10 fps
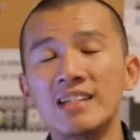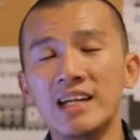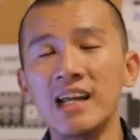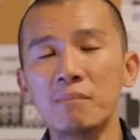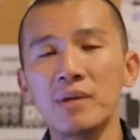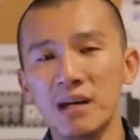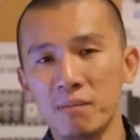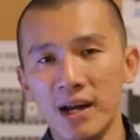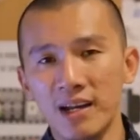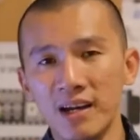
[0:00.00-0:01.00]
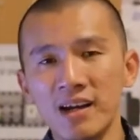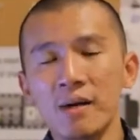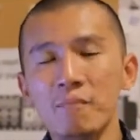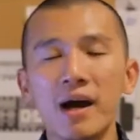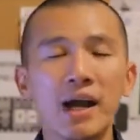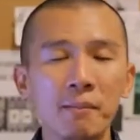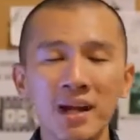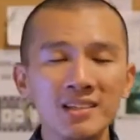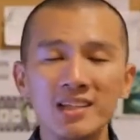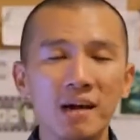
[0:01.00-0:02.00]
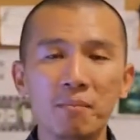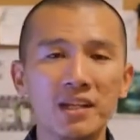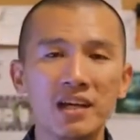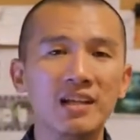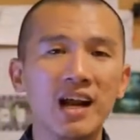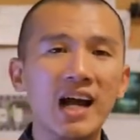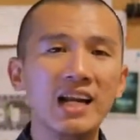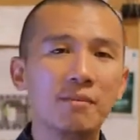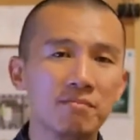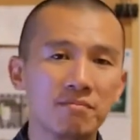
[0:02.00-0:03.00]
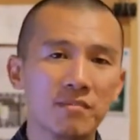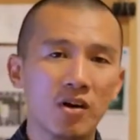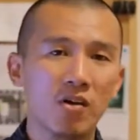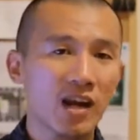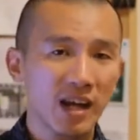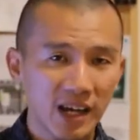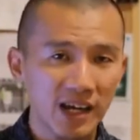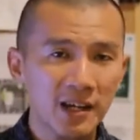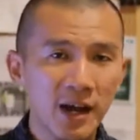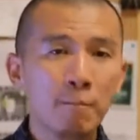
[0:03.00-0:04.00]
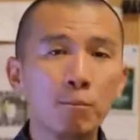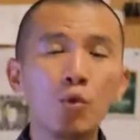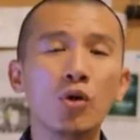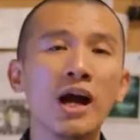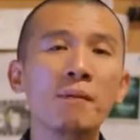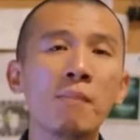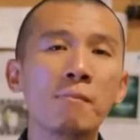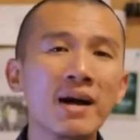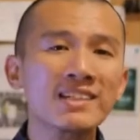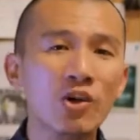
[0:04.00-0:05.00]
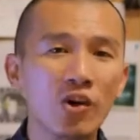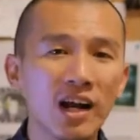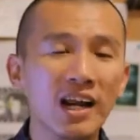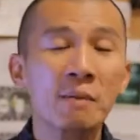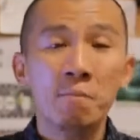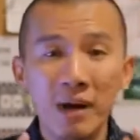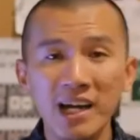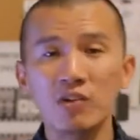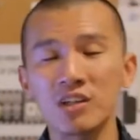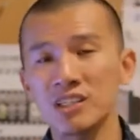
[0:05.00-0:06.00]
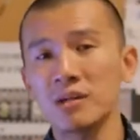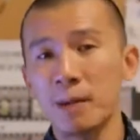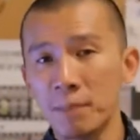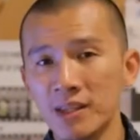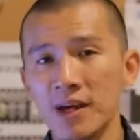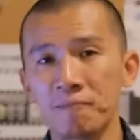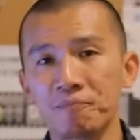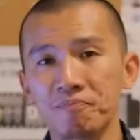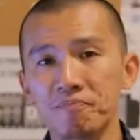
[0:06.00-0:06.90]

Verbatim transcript: Jadi lebih kepada bagaimana sikap kita terhadap orang lain, bukan memaksa orang lain mengikuti sikap kita.